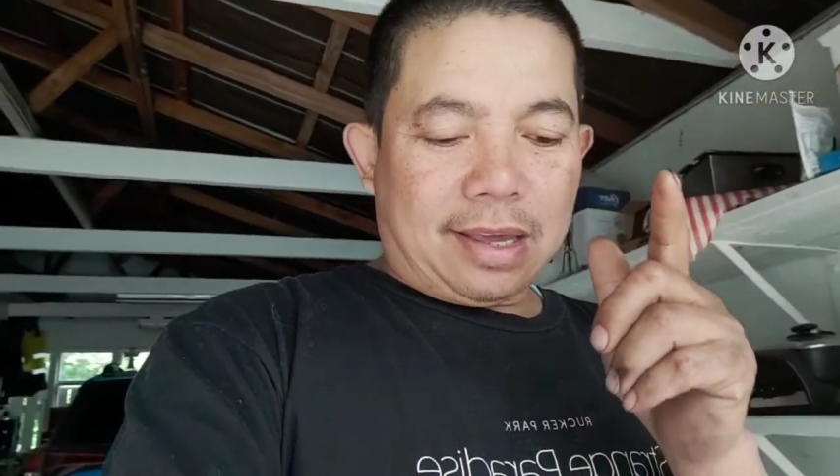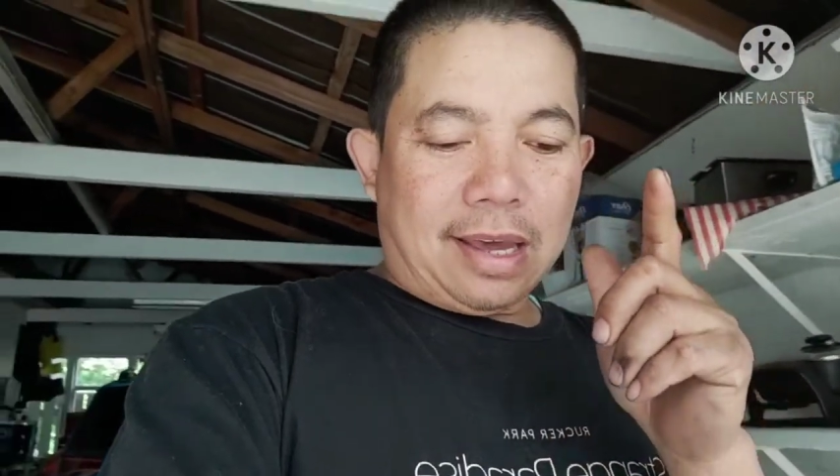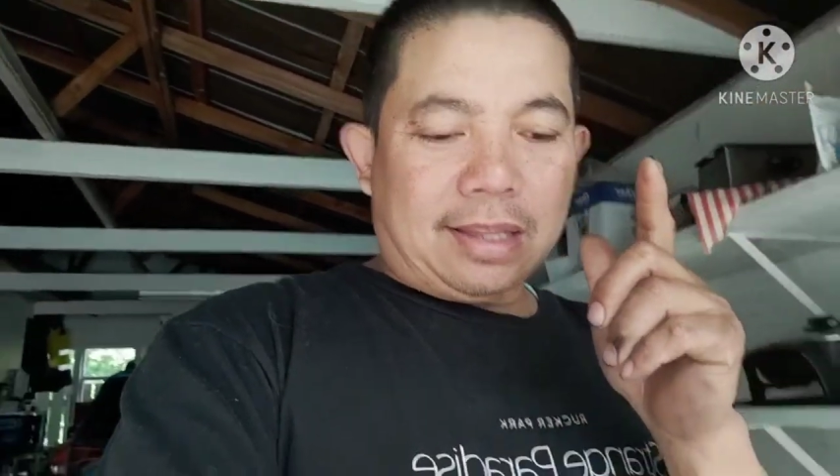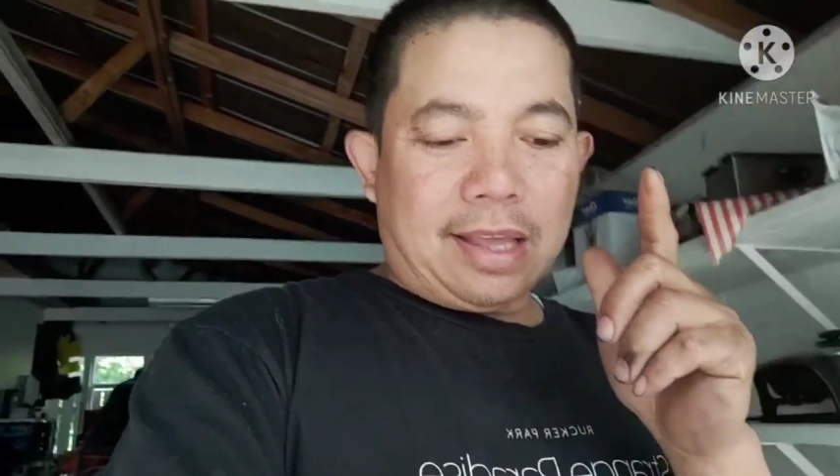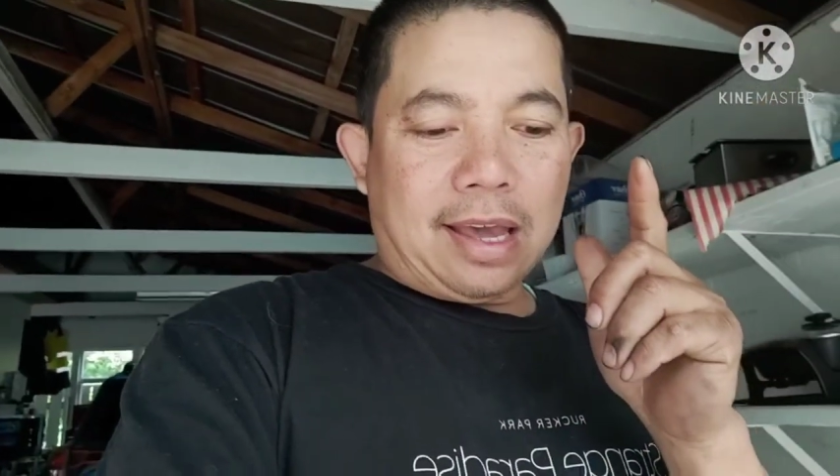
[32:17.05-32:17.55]

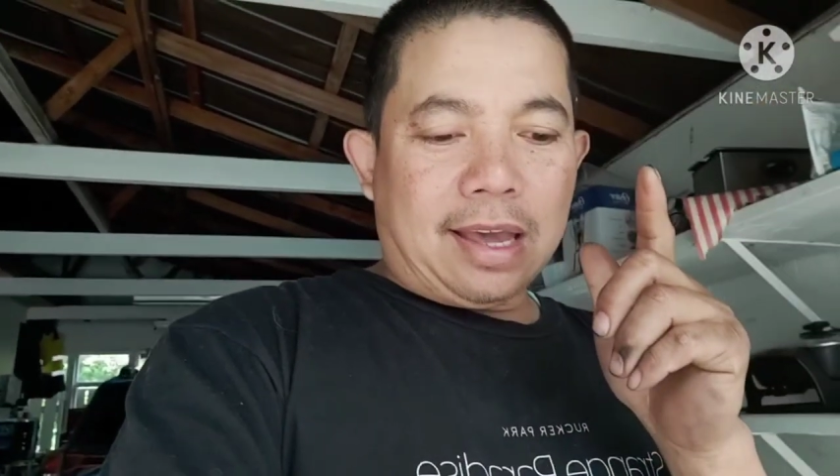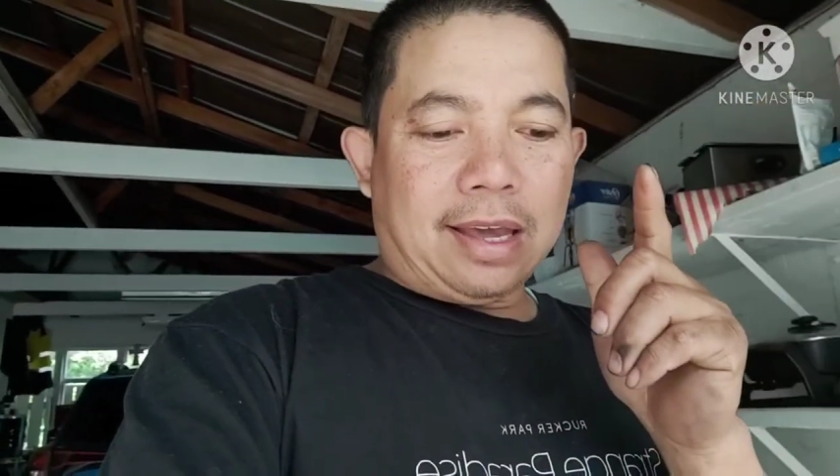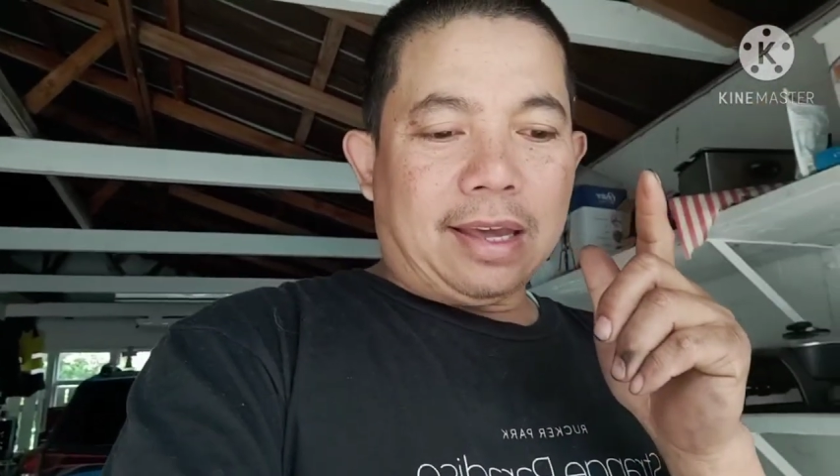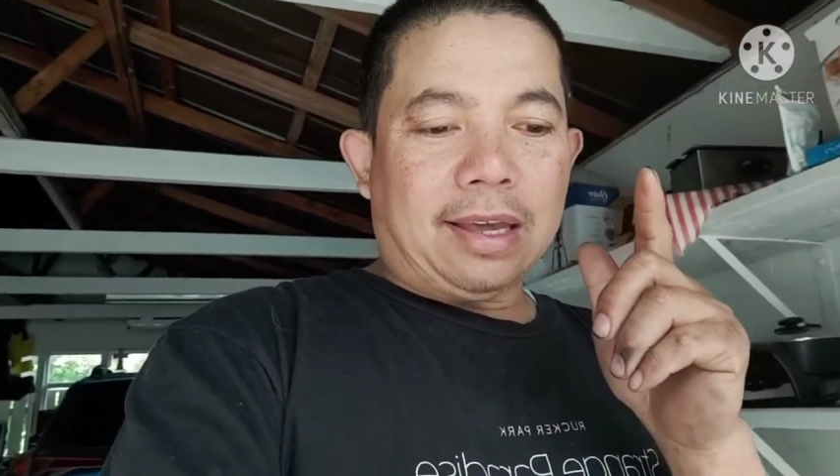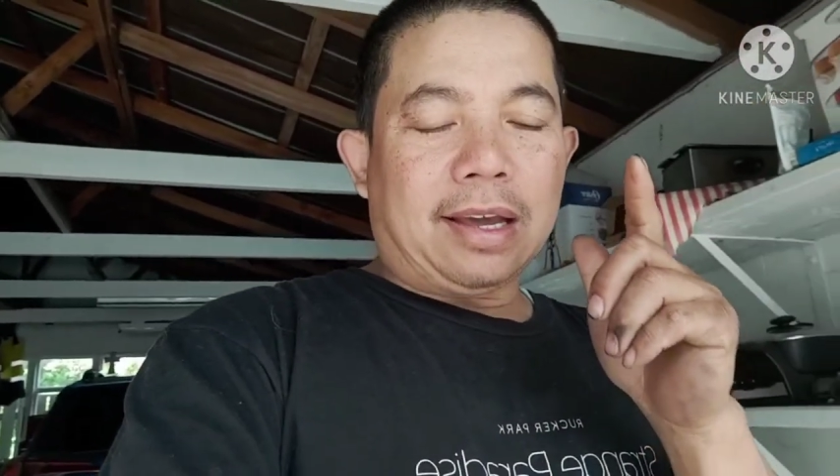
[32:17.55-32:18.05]
at
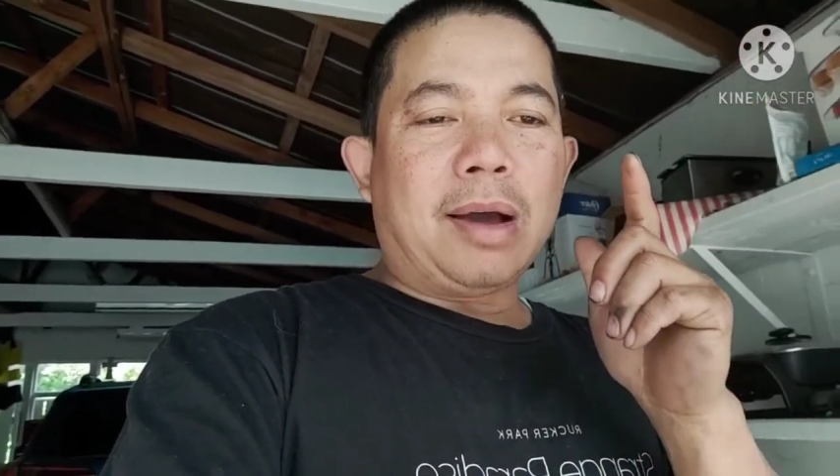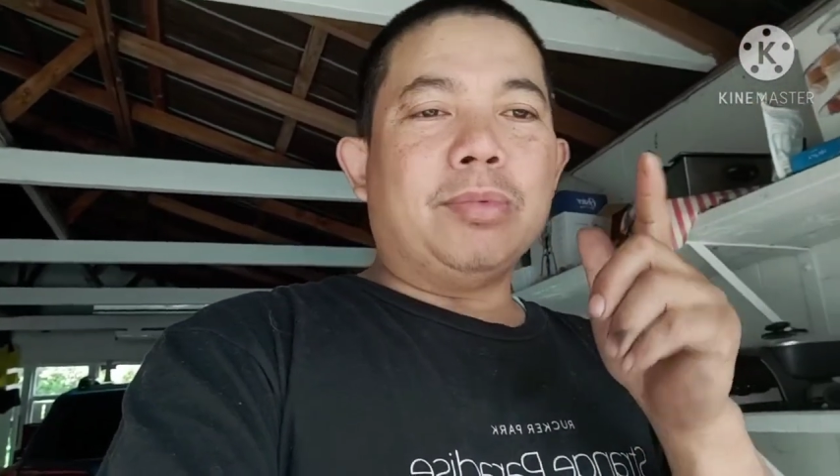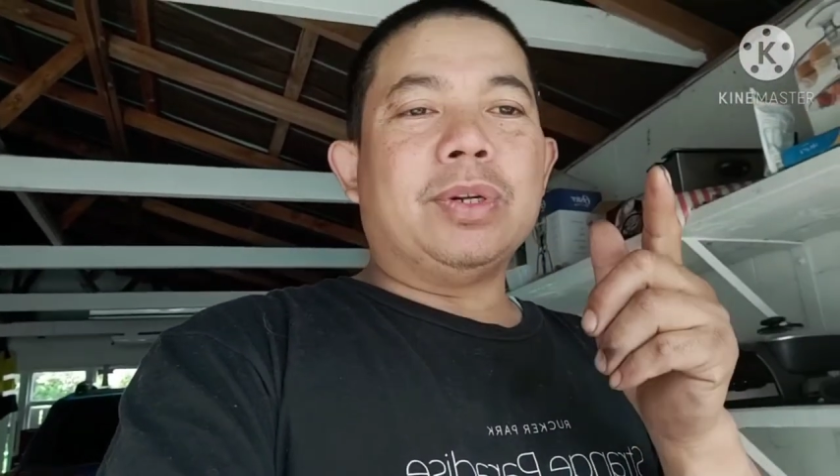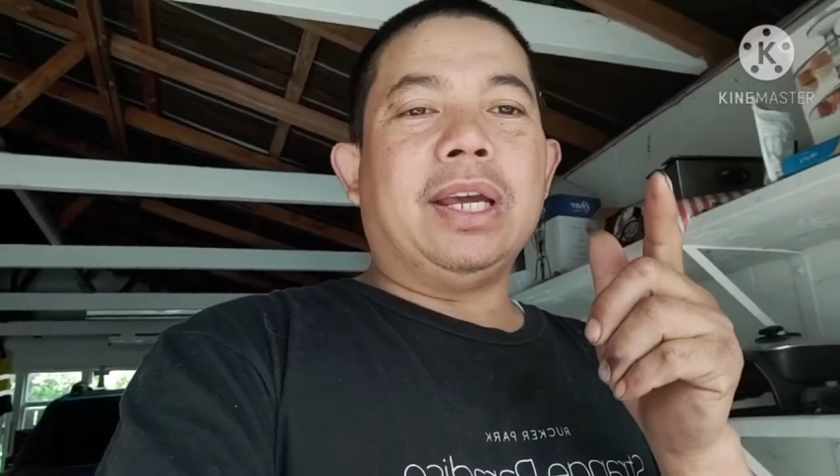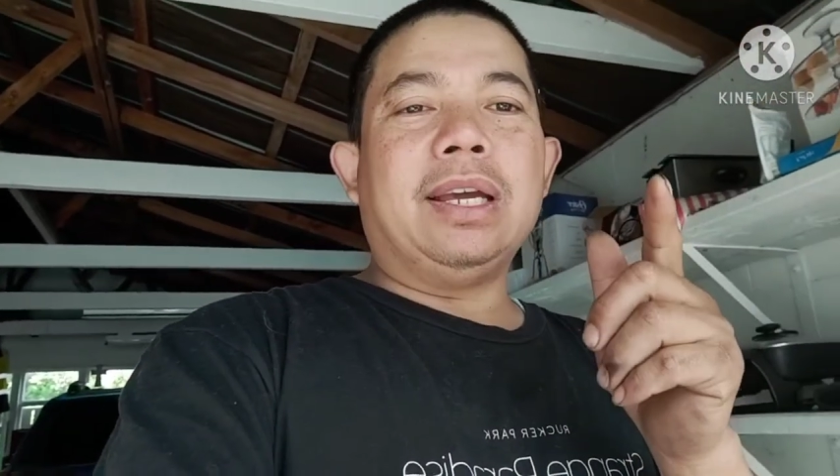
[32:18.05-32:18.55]
uh,
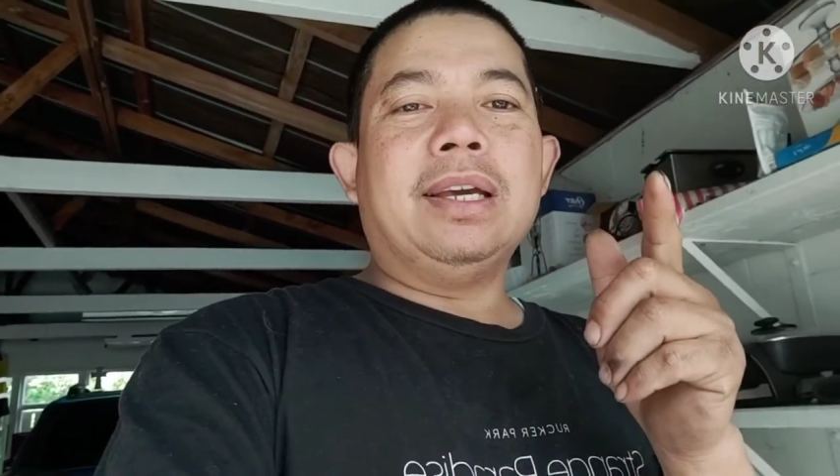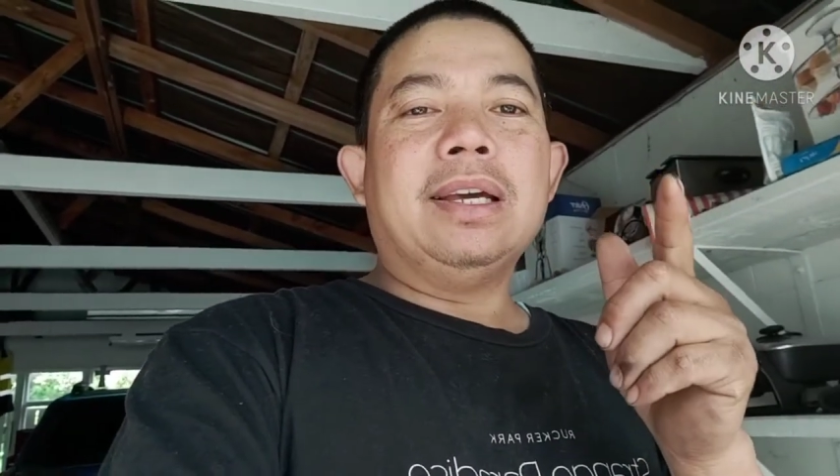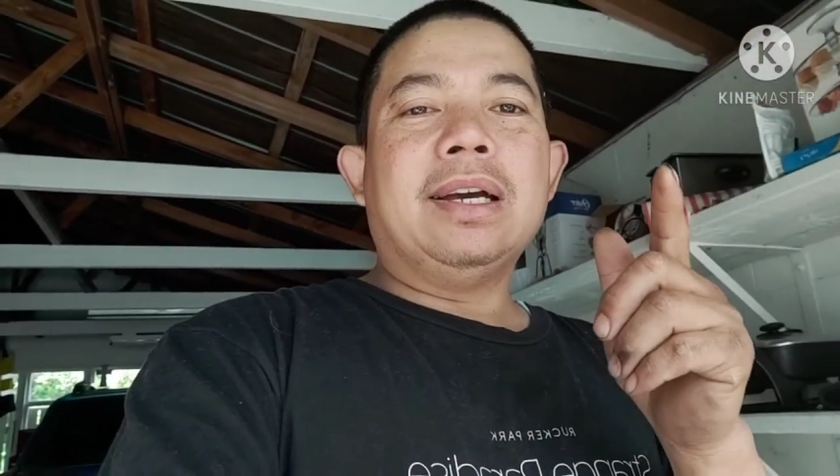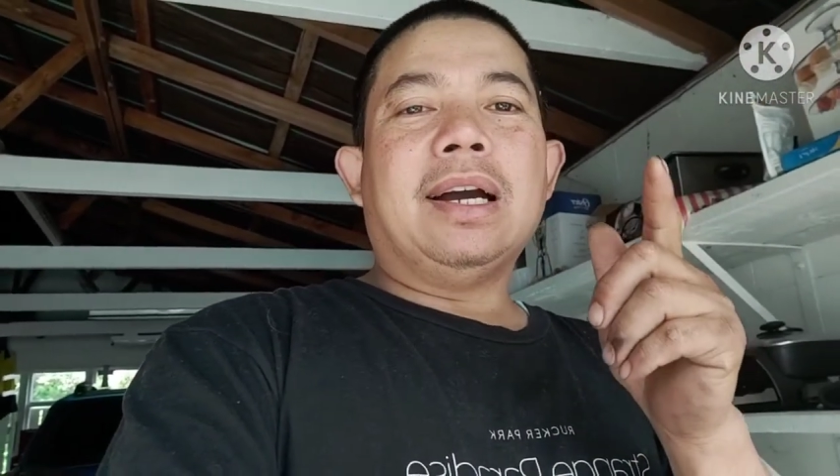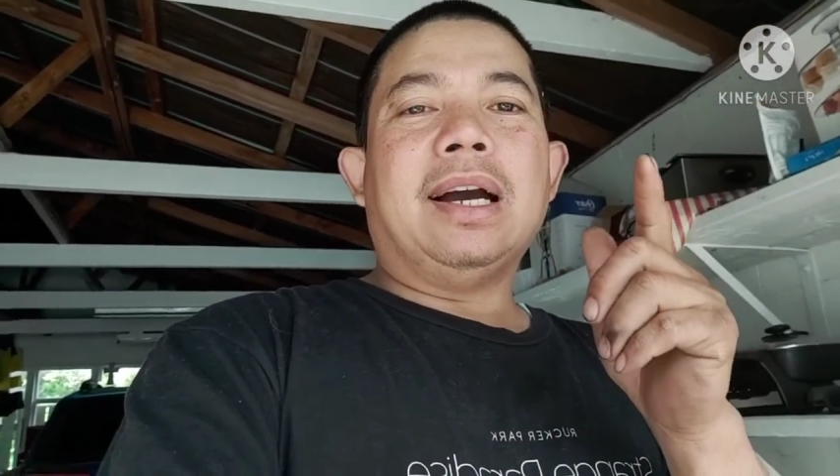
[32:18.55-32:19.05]
Kamuning
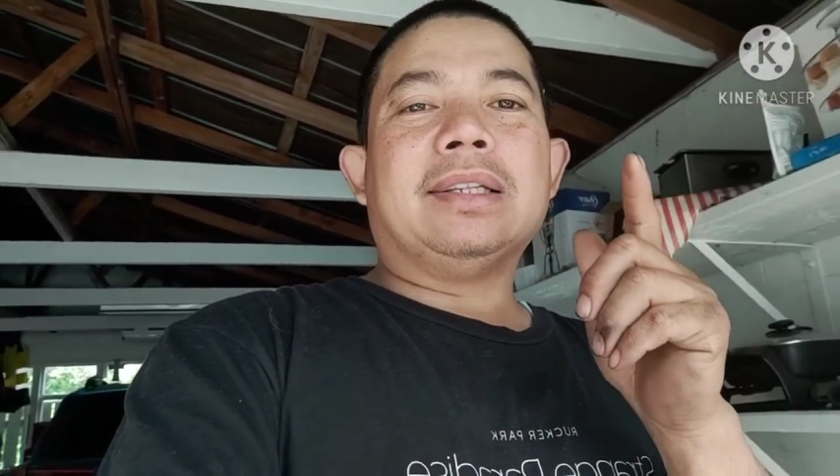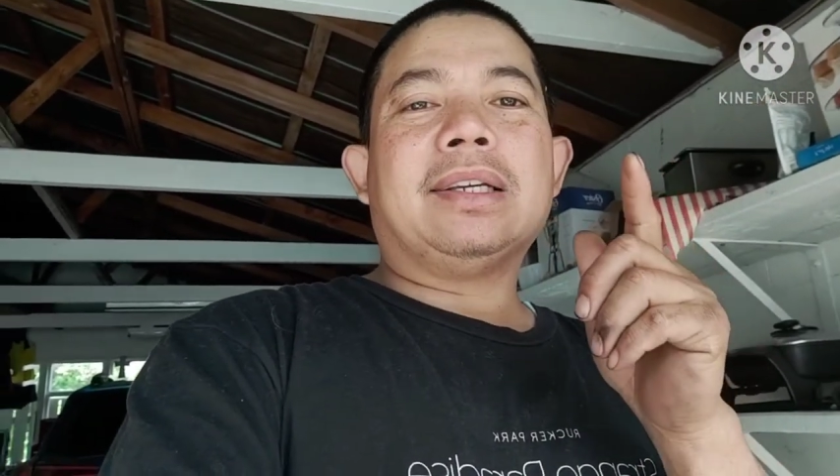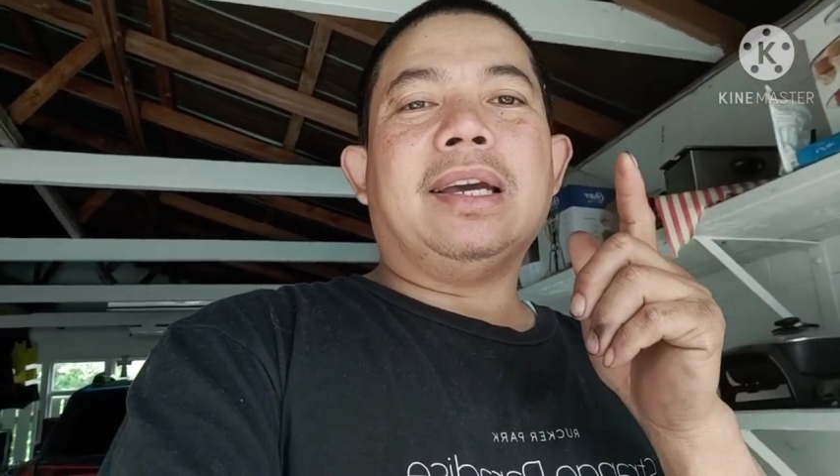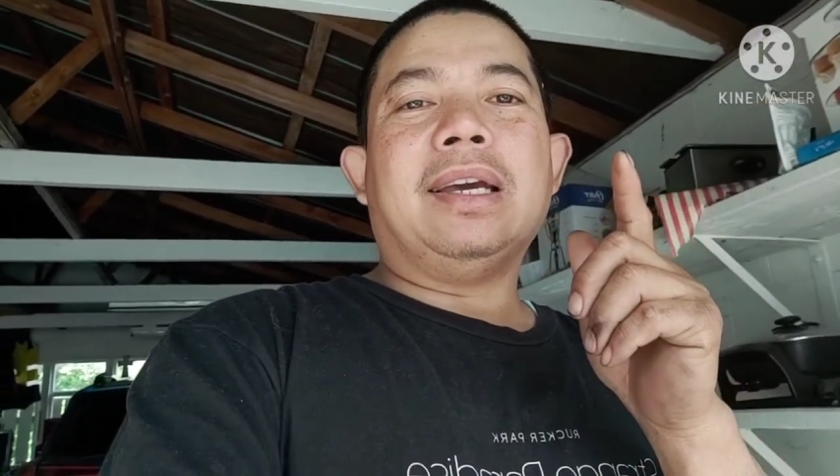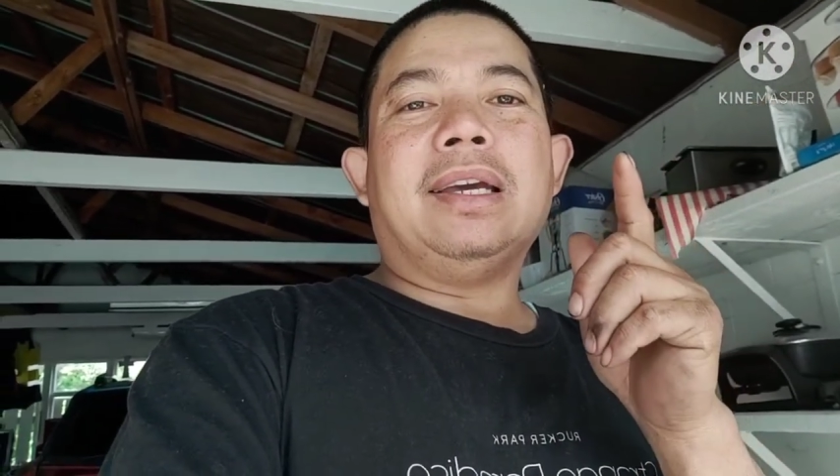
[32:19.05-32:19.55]
at kay